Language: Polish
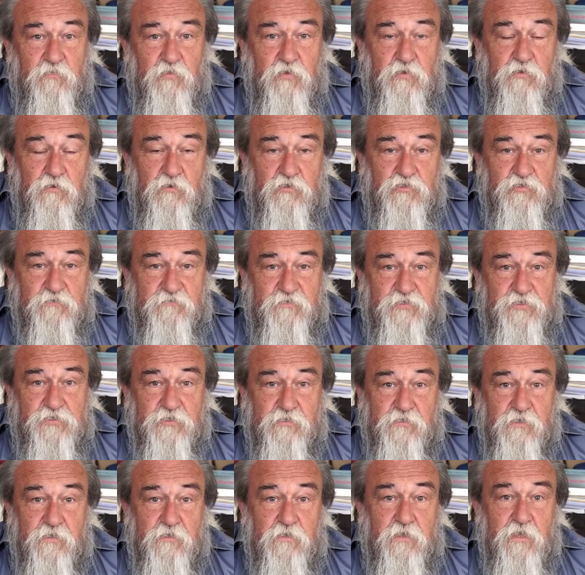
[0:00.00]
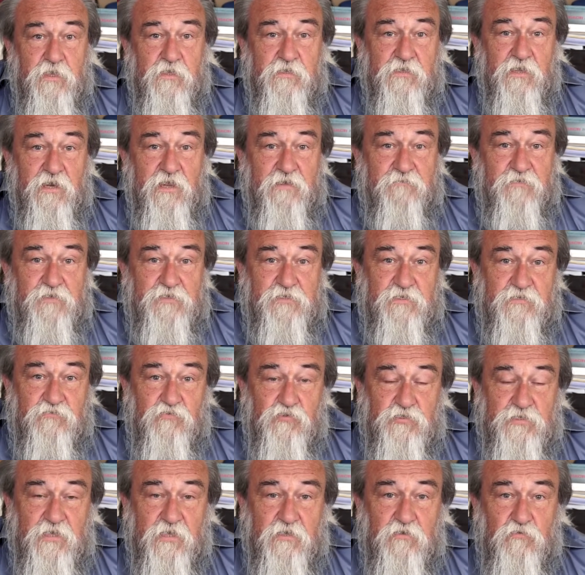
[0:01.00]
bo oczywiście ten telewizor jest
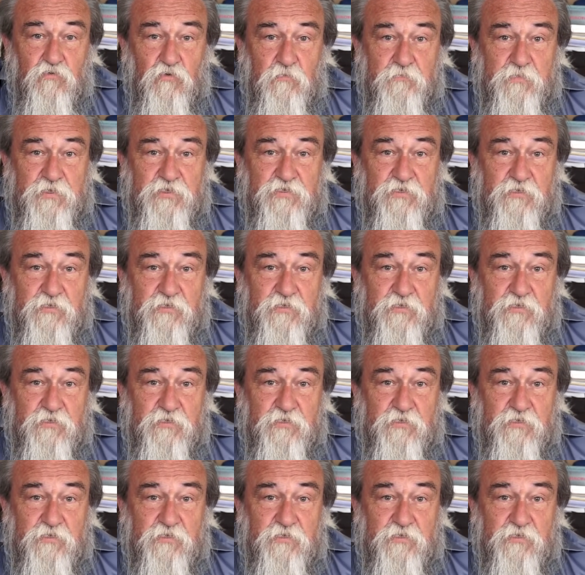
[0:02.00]
już tak głupi,